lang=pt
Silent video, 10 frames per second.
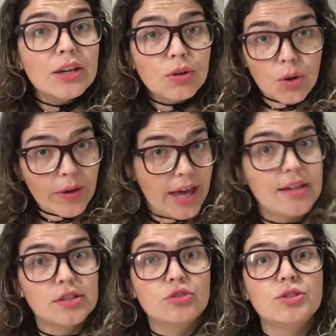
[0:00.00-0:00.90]
E o que eu
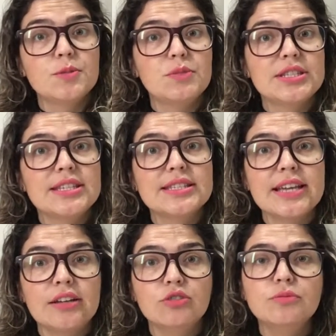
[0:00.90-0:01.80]
quero é de
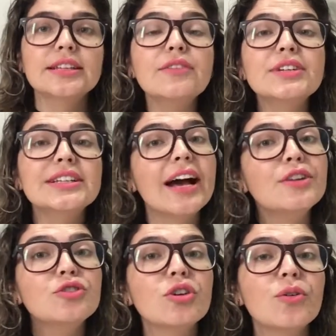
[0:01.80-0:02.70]
2017? Na
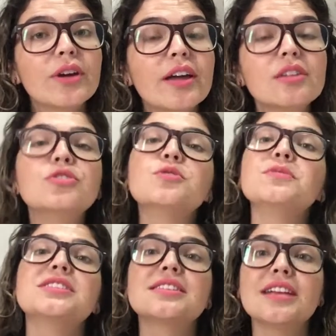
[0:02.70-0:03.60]
verdade, eu quero que
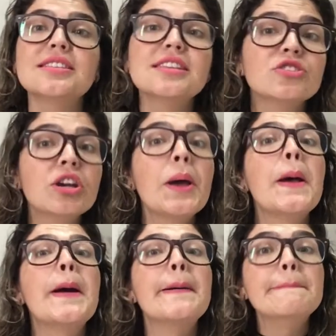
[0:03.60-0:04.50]
2017 seja
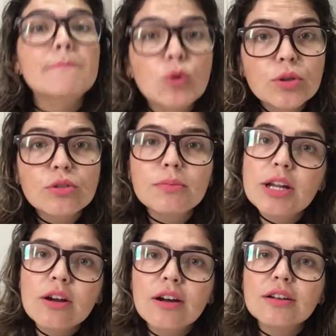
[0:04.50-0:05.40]
muito
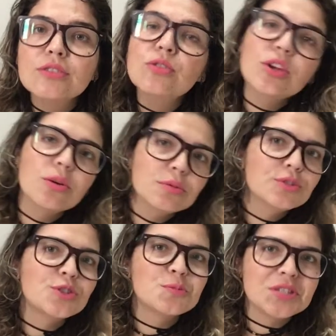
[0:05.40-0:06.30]
melhor do que o meu
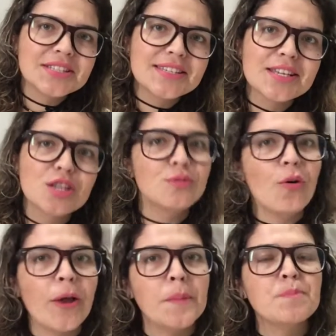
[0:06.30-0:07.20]
2016 foi.